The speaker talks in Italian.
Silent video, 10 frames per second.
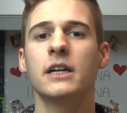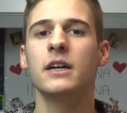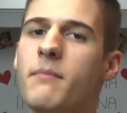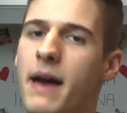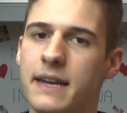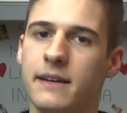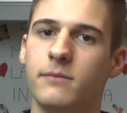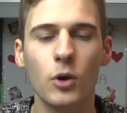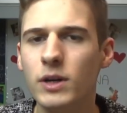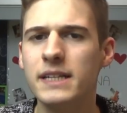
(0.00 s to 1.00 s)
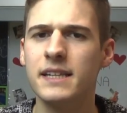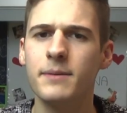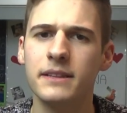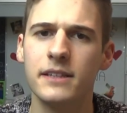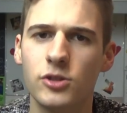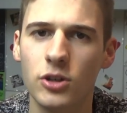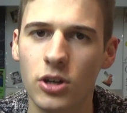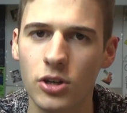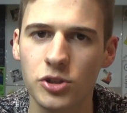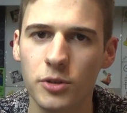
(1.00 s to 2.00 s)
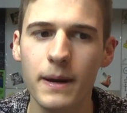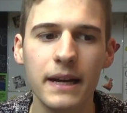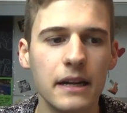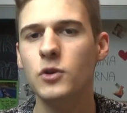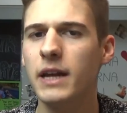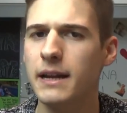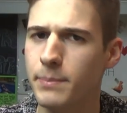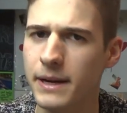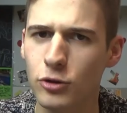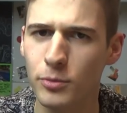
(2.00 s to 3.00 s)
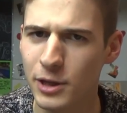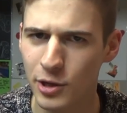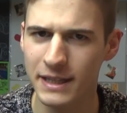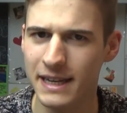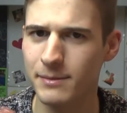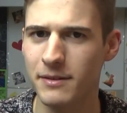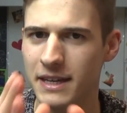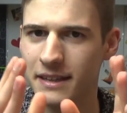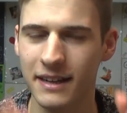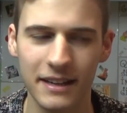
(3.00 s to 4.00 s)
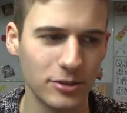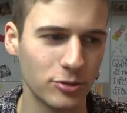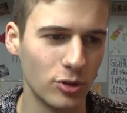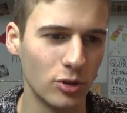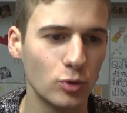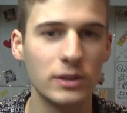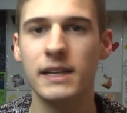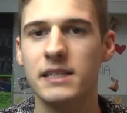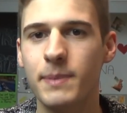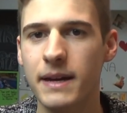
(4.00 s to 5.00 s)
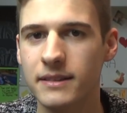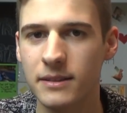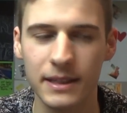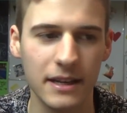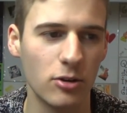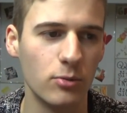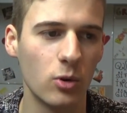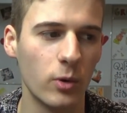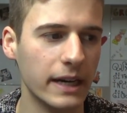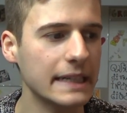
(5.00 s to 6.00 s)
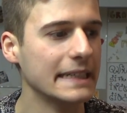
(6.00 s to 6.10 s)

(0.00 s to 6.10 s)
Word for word: bene, onestamente sto, sto bene, non è il periodo migliore della mia vita, eh, sotto tutti gli aspetti, perché comunque,